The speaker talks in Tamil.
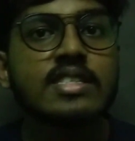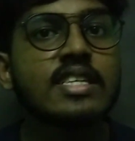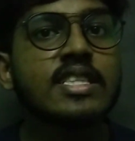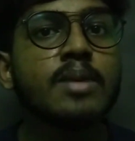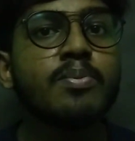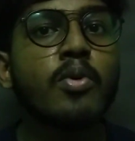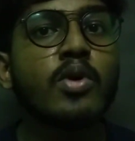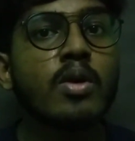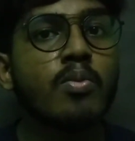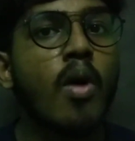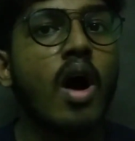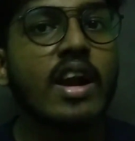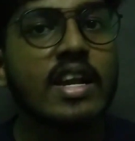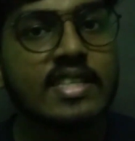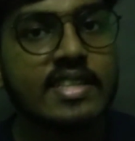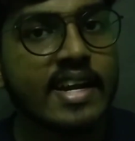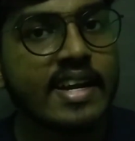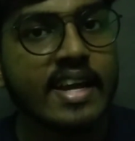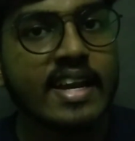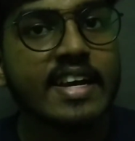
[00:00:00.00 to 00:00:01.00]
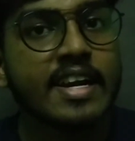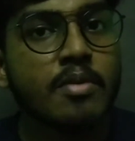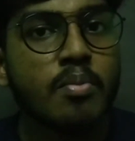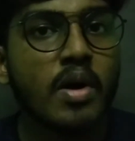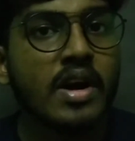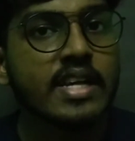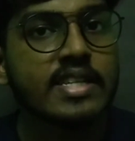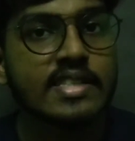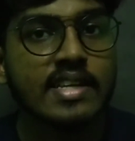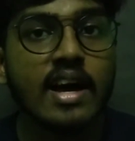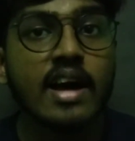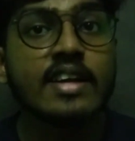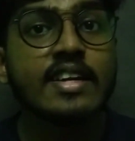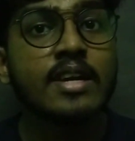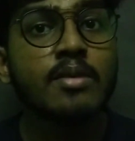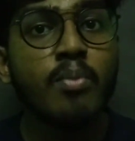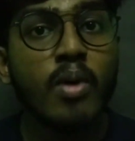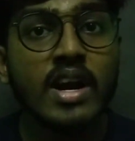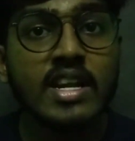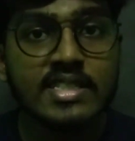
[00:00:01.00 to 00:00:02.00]
செத்து போன பாடிஸாக இருக்கிற டெட் பாடிஸ்லாம்
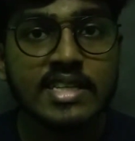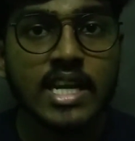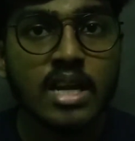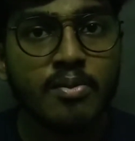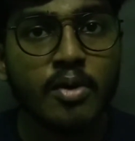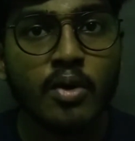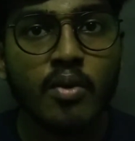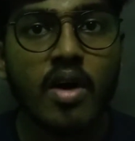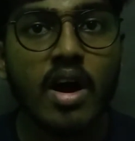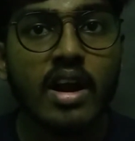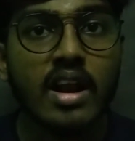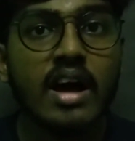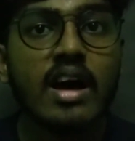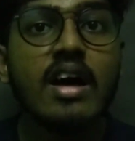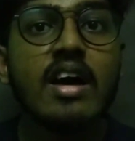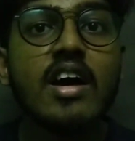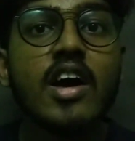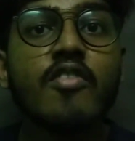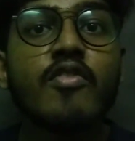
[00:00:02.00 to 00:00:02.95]
டெட் பாடிஸ் என்ன பண்ணுவாங்கன்னா